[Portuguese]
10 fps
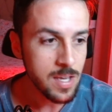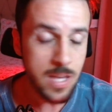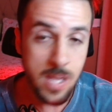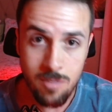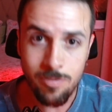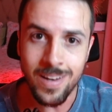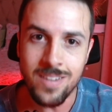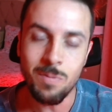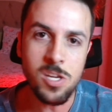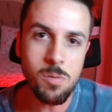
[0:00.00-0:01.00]
E
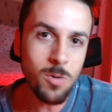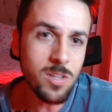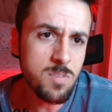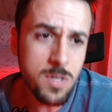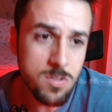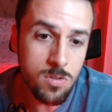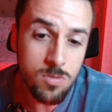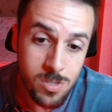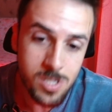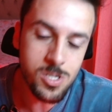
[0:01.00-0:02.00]
infelizmente muitas pessoas
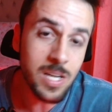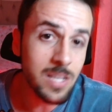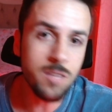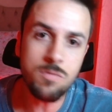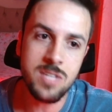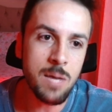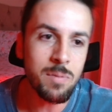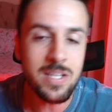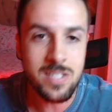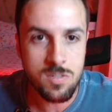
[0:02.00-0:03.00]
hoje em dia ainda não sabem
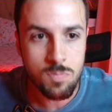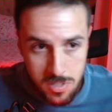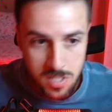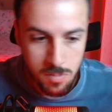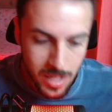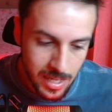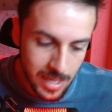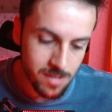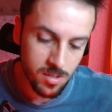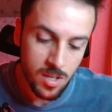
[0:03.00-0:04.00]
dessas
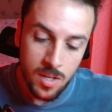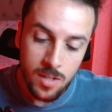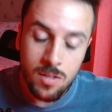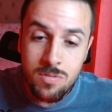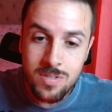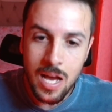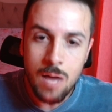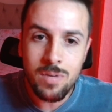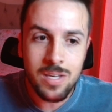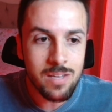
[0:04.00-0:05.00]
possibilidades, não
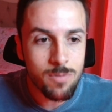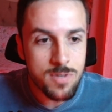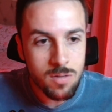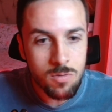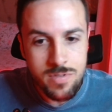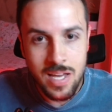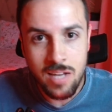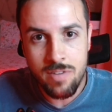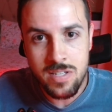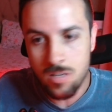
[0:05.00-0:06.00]
sabe que você consegue
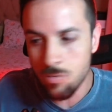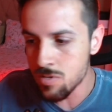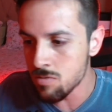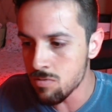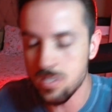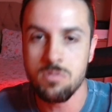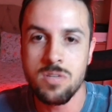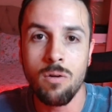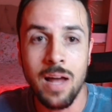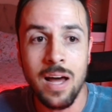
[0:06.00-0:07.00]
fazer coisas no seu
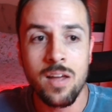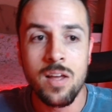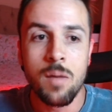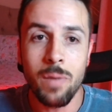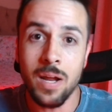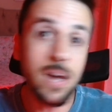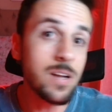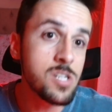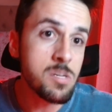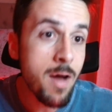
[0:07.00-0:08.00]
celular para
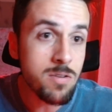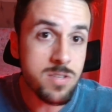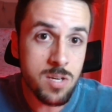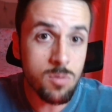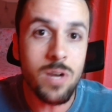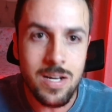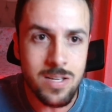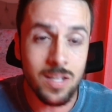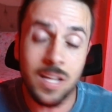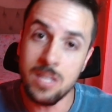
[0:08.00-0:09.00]
garantir maior
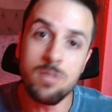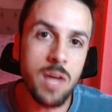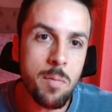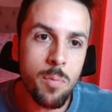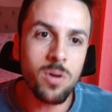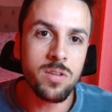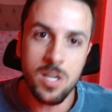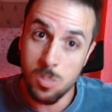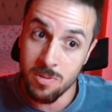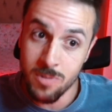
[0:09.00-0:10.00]
segurança daquilo que é
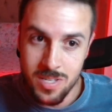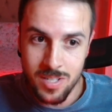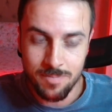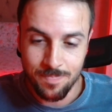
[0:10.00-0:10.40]
importante para você.